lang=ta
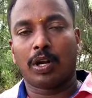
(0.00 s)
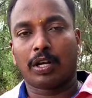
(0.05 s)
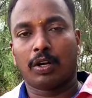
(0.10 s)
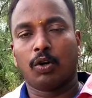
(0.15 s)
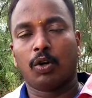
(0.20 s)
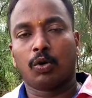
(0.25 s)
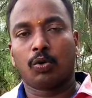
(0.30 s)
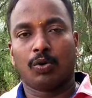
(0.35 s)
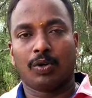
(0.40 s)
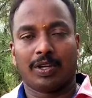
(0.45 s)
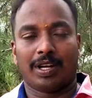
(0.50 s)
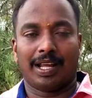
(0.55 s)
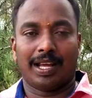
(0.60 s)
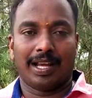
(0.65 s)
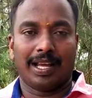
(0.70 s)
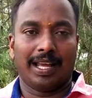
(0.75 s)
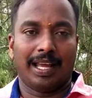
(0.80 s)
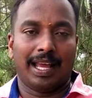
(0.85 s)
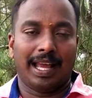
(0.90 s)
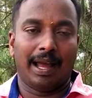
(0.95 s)
ஒர்க் லோட்
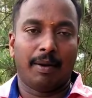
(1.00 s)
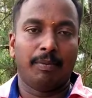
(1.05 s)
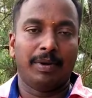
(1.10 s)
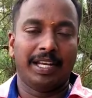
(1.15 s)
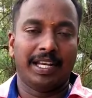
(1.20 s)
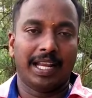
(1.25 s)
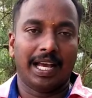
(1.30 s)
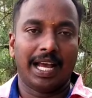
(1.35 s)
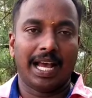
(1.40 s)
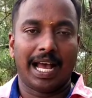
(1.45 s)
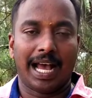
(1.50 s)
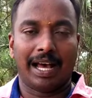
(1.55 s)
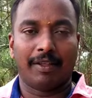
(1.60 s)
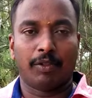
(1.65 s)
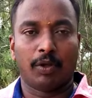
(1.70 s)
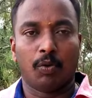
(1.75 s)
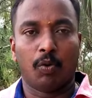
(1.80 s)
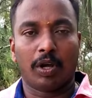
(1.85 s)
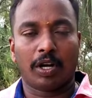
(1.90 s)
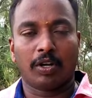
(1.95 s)
கொடுக்குறாங்க அப்படின்னா
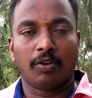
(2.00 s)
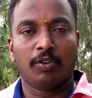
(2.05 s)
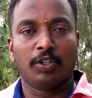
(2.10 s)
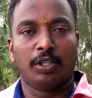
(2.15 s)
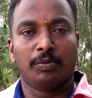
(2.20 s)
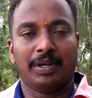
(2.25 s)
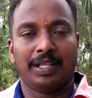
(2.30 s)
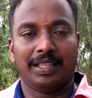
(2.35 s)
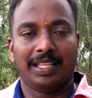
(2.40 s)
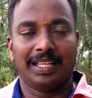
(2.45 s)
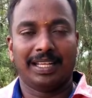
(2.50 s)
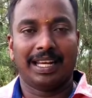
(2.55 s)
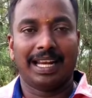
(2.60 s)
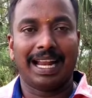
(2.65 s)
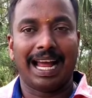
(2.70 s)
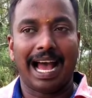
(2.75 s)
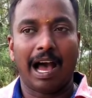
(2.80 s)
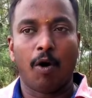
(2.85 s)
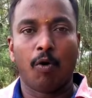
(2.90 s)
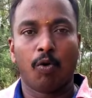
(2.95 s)
அந்த ஒர்க்கை வந்து
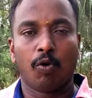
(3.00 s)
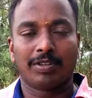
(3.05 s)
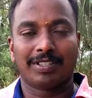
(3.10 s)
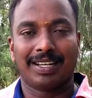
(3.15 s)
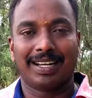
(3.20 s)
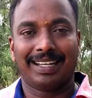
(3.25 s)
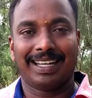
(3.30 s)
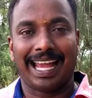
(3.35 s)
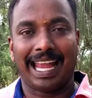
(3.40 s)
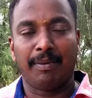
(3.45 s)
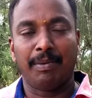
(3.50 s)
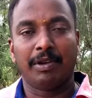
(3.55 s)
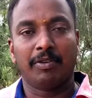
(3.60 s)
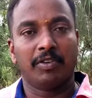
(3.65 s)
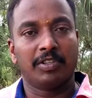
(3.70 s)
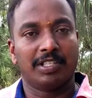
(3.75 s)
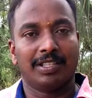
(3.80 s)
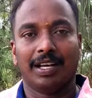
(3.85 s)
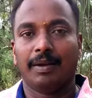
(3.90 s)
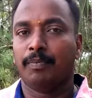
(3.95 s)
பார்த்திங்கன்னா அவங்க சில
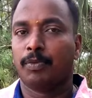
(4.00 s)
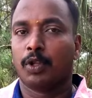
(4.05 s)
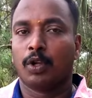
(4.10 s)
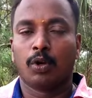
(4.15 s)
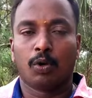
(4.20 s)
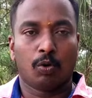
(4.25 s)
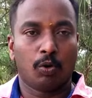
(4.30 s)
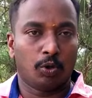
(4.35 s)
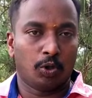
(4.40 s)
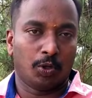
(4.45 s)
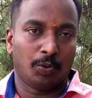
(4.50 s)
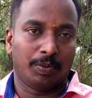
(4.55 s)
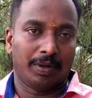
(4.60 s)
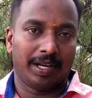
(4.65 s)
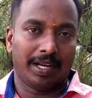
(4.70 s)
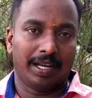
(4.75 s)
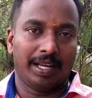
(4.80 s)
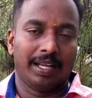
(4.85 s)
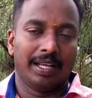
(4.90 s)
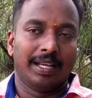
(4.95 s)
டைமிங் வச்சு தான்
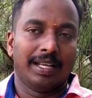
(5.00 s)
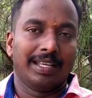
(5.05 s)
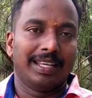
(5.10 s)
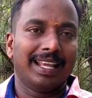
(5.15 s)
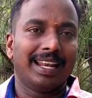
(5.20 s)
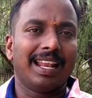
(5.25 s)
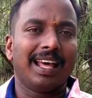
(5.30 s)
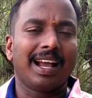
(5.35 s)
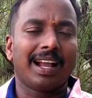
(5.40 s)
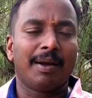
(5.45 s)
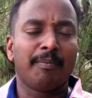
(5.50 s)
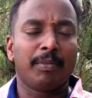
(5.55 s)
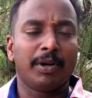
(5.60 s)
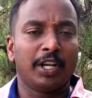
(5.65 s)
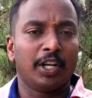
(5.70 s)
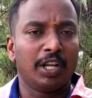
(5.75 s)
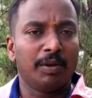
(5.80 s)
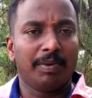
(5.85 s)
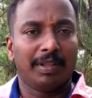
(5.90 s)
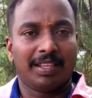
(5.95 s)
கொடுத்துருப்பாங்க எல்லா
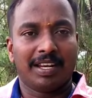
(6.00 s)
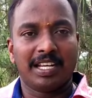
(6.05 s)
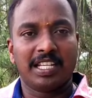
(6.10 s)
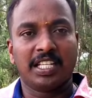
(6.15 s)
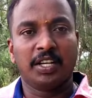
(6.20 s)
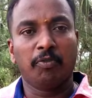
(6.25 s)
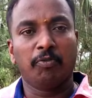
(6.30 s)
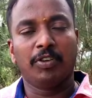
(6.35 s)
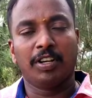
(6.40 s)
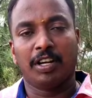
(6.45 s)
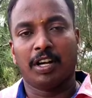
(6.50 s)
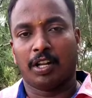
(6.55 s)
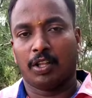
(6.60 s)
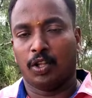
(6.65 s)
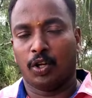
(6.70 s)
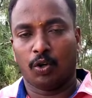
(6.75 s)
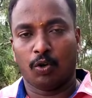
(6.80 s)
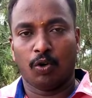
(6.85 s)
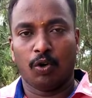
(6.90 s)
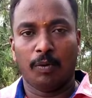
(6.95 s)
கம்பெனிலையும் பார்த்திங்கன்னா
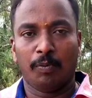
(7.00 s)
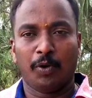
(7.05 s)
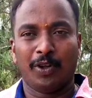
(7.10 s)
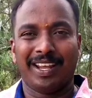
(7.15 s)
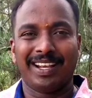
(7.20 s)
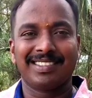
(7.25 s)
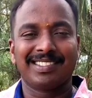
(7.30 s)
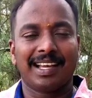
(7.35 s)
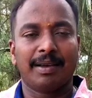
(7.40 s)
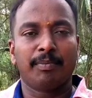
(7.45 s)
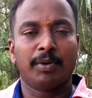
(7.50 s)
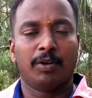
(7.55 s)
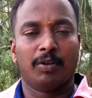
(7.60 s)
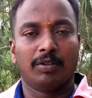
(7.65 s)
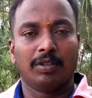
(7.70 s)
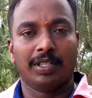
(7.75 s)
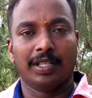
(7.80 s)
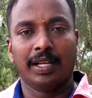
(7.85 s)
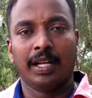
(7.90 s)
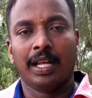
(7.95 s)
ஷிஃப்ட்டுன்றது இருக்கும் இப்போ ஒரு
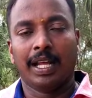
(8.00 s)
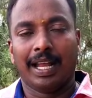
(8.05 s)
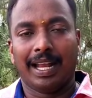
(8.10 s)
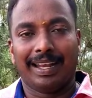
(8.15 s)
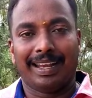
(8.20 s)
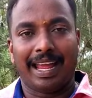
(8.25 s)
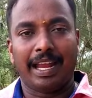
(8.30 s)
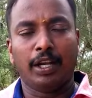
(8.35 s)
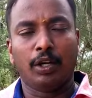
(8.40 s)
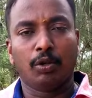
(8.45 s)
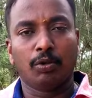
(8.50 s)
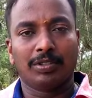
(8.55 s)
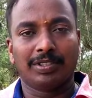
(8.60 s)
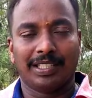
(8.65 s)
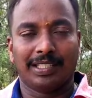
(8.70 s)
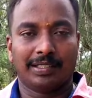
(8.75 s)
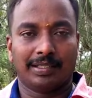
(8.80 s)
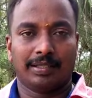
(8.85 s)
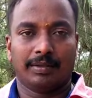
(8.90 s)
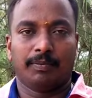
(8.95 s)
எக்ஸாம்பிள் வந்து நைன் டு
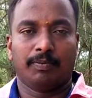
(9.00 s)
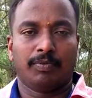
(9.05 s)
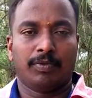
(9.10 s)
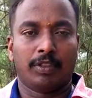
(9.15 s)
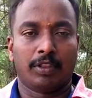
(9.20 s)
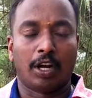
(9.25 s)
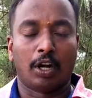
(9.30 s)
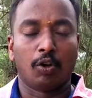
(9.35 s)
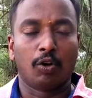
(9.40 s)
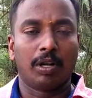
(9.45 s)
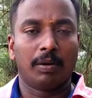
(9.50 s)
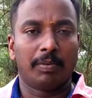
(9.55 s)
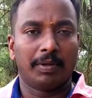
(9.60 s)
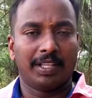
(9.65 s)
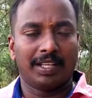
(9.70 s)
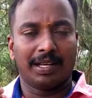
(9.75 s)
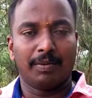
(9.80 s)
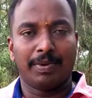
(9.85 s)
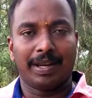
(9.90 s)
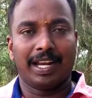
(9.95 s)
சிக்ஸ் நடுவில்
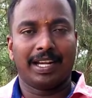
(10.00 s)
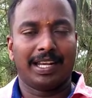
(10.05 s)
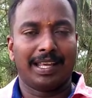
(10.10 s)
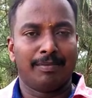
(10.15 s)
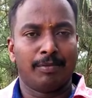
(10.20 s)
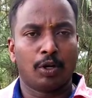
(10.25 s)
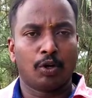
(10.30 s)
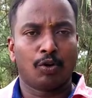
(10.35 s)
பார்த்தீங்கன்னா பிரேக் டைம்